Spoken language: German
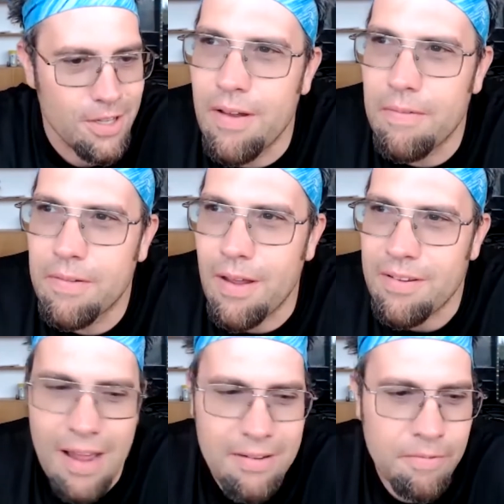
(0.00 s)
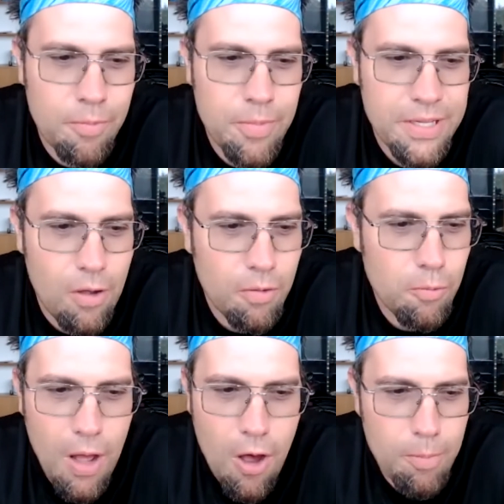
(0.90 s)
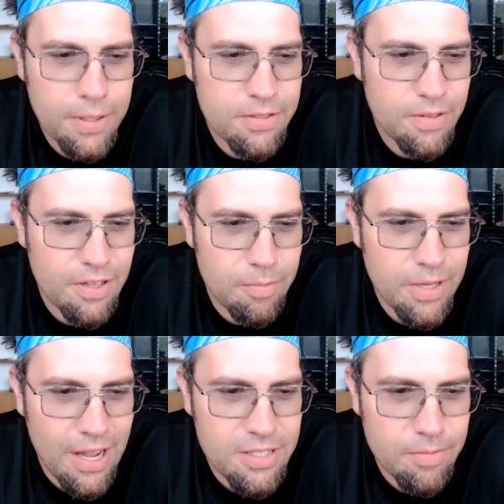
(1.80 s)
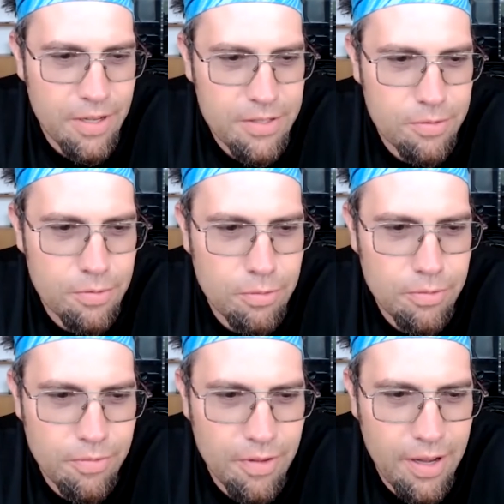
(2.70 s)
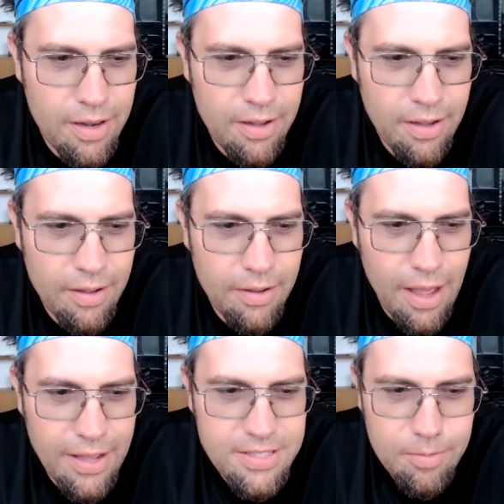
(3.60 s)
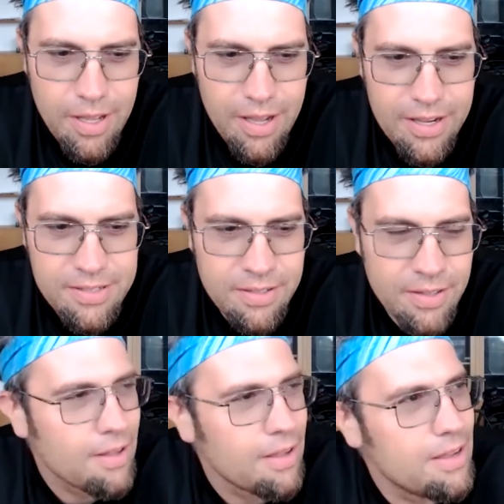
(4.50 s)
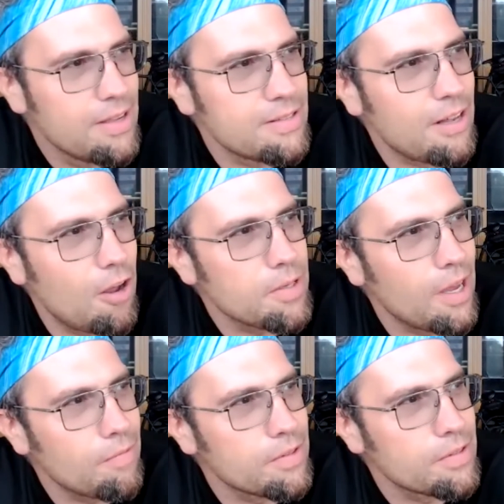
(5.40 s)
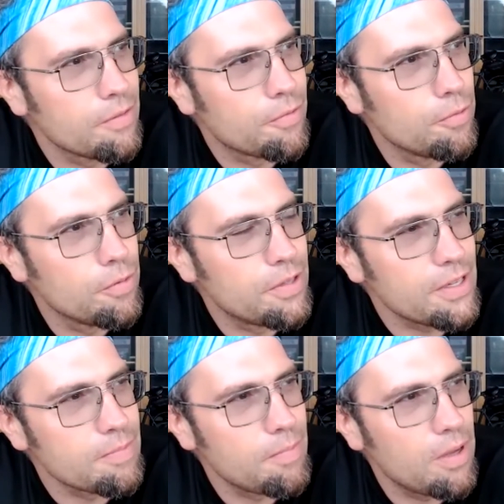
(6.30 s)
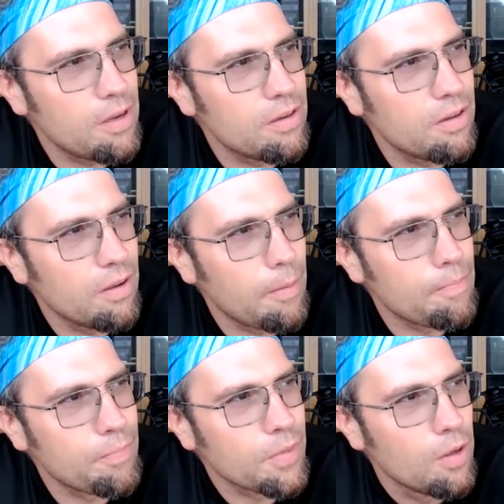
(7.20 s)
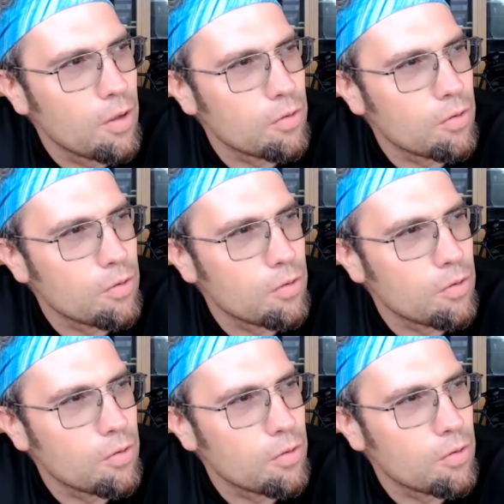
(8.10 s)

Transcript: Ne, das hat für mich auch überhaupt nichts, wie gesagt, mit Einsamkeit zu tun, weil äh, Einsamkeit ist, glaube ich, einfach das Gefühl, dass man ähm,